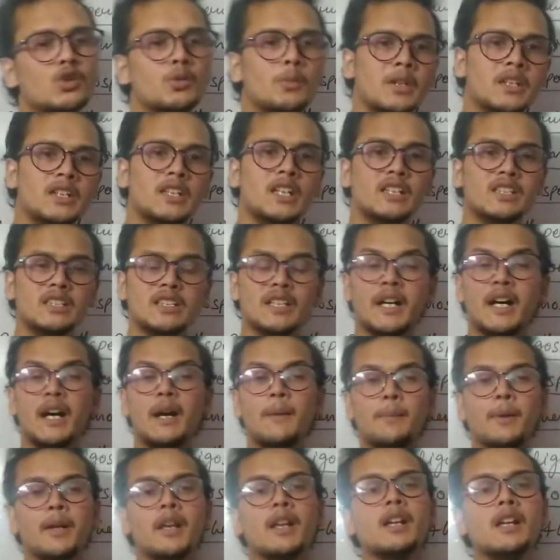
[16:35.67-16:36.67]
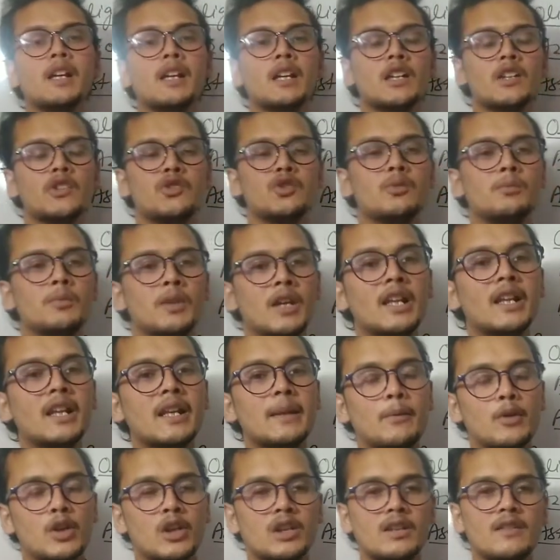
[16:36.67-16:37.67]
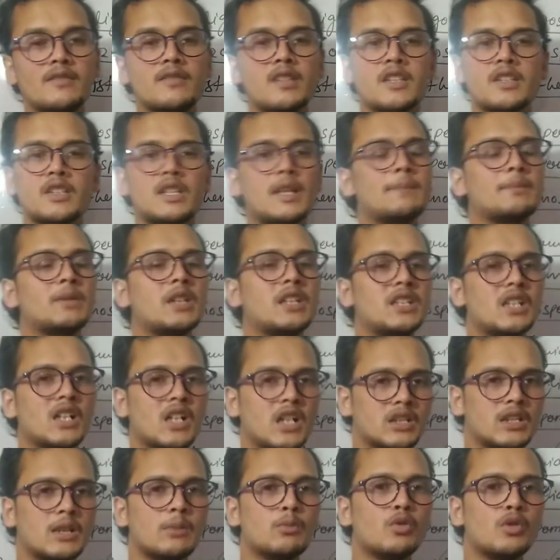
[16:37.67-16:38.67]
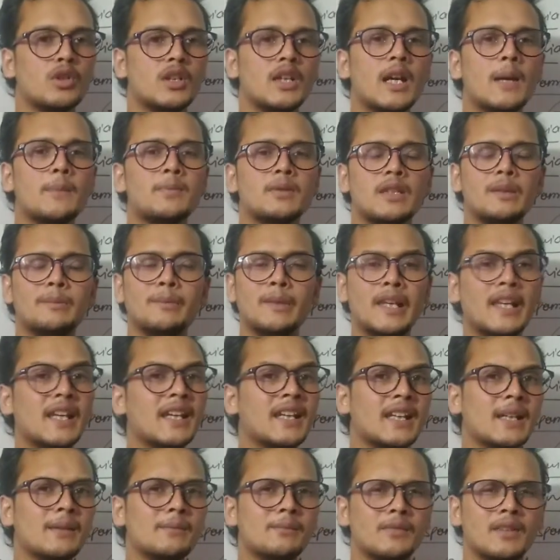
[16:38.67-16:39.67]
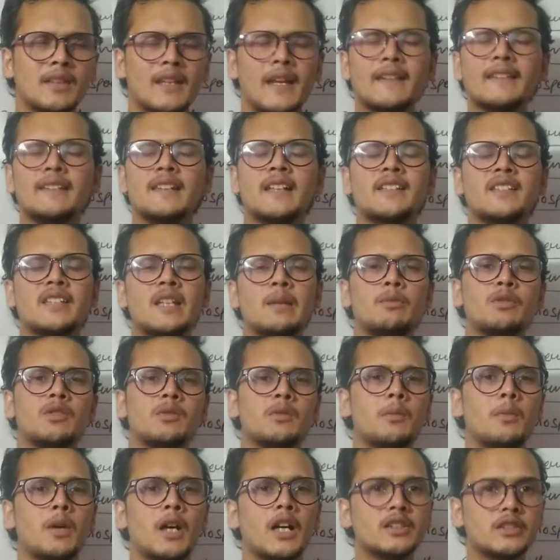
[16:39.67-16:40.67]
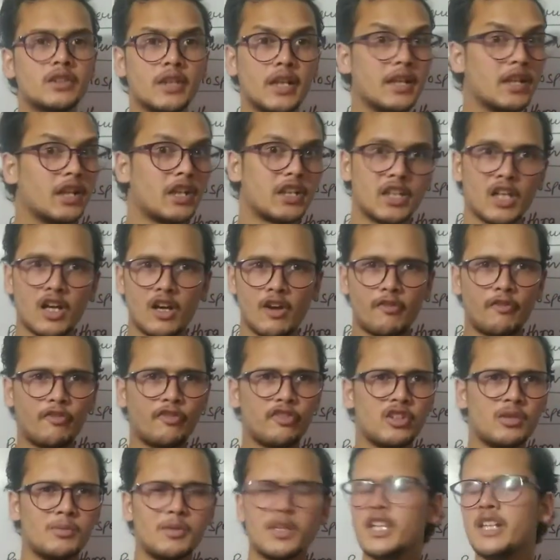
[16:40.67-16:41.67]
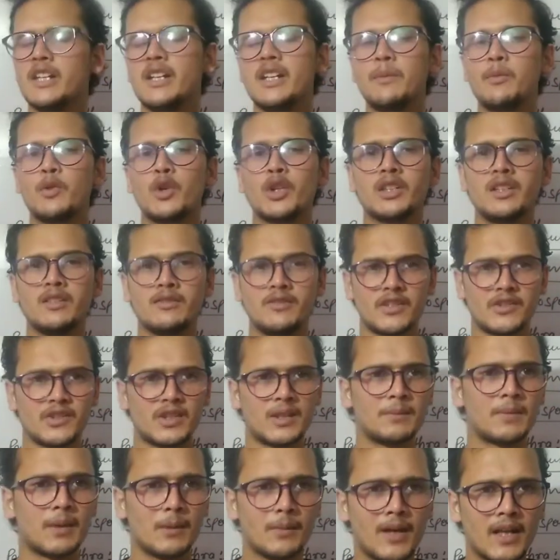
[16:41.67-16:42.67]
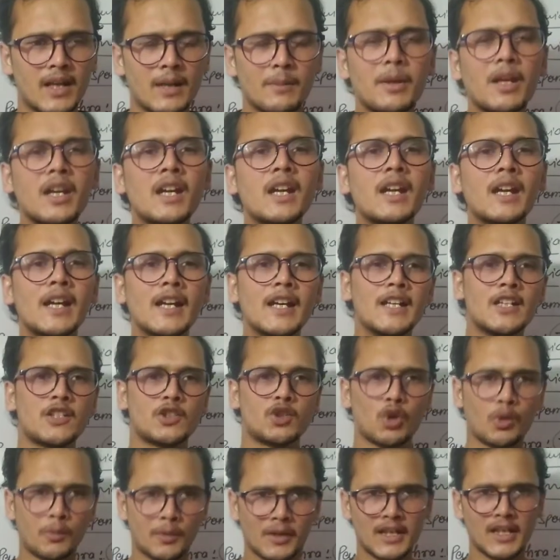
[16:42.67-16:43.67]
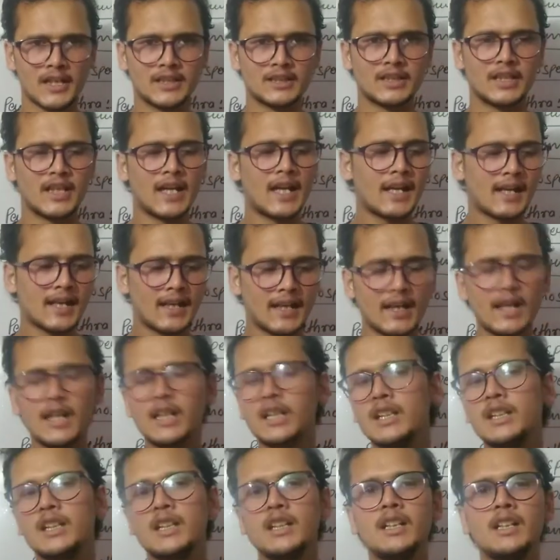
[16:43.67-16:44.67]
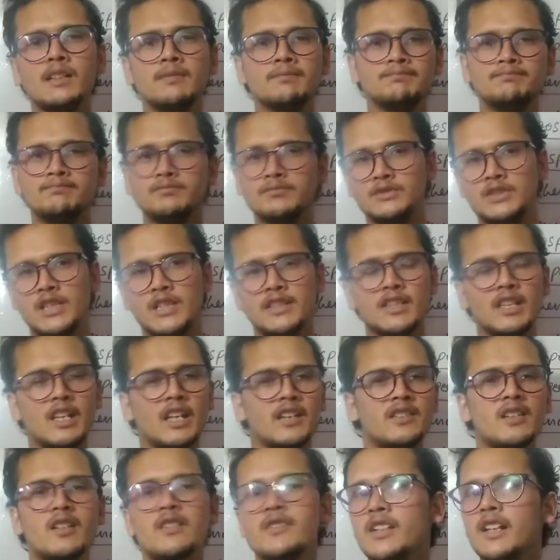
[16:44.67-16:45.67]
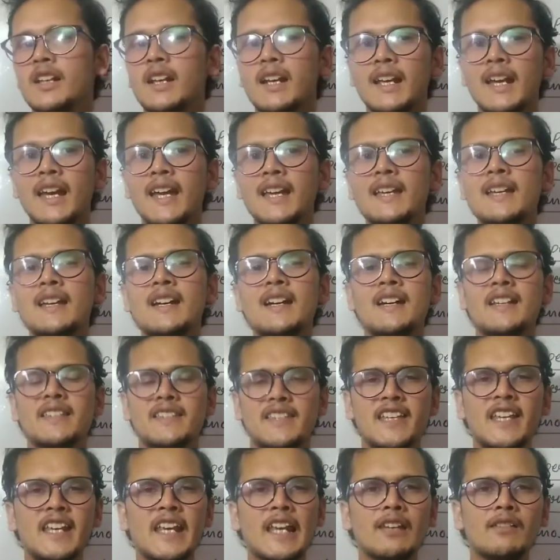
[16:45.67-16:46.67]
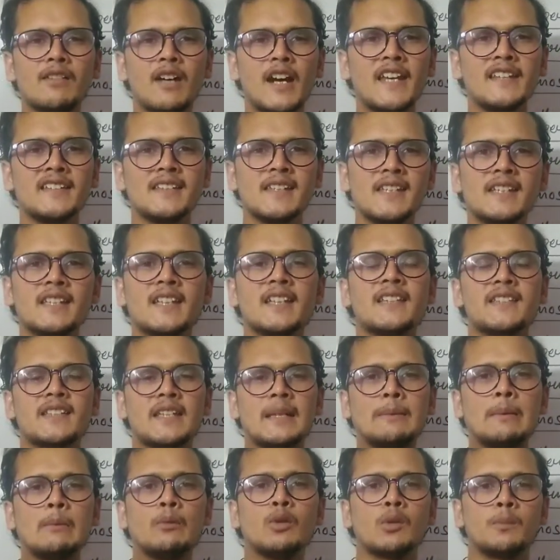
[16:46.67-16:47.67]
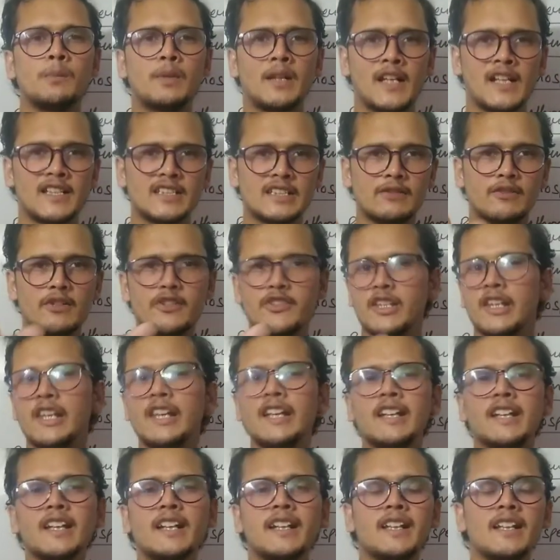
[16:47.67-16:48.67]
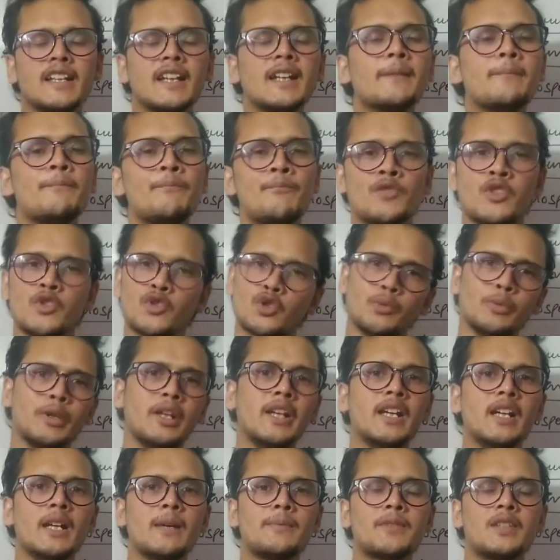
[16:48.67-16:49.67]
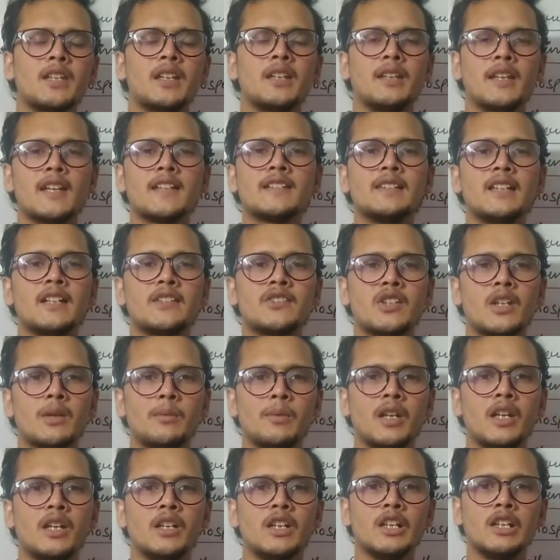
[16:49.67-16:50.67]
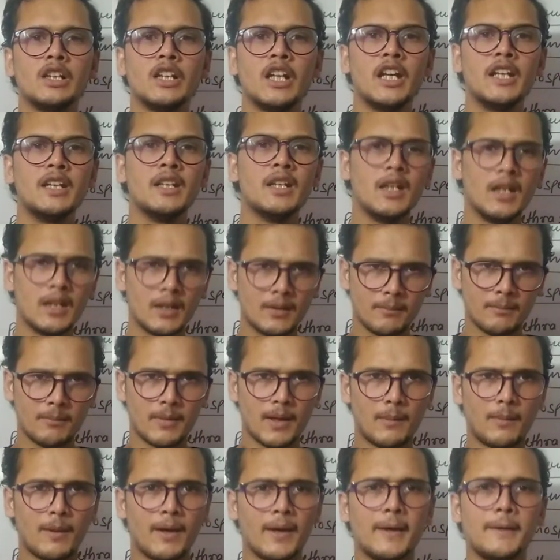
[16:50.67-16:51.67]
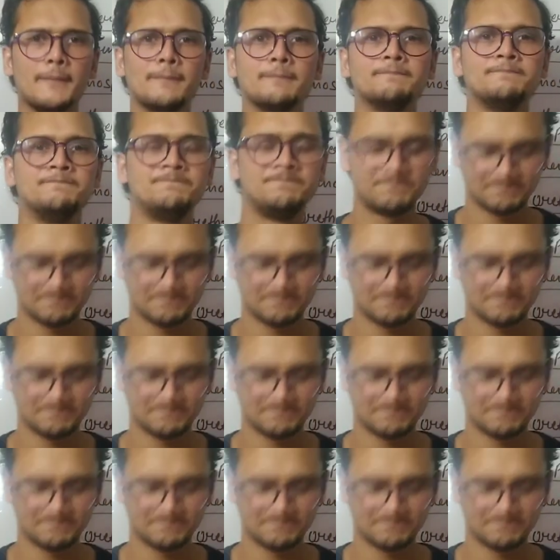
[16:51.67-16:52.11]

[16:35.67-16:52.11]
तो भैया यहाँ पर जो मेल रिप्रोडक्टिव सिस्टम था ये खत्म हो गया आपसे मिलेंगे हम नेक्स्ट लेक्चर में इसमें बात करेंगे क्या फीमेल रिप्रोडक्टिव सिस्टम के बारे में सो भैया तैयार रहना ठीक है जैसे लेक्चर चल रहा है सीरियल वाइज एक एक स्टेप हम लोग पढ़ाते हुए चलेंगे ठीक है सो मिलेंगे आपसे नेक्स्ट लेक्चर में टिल देन बाय बाय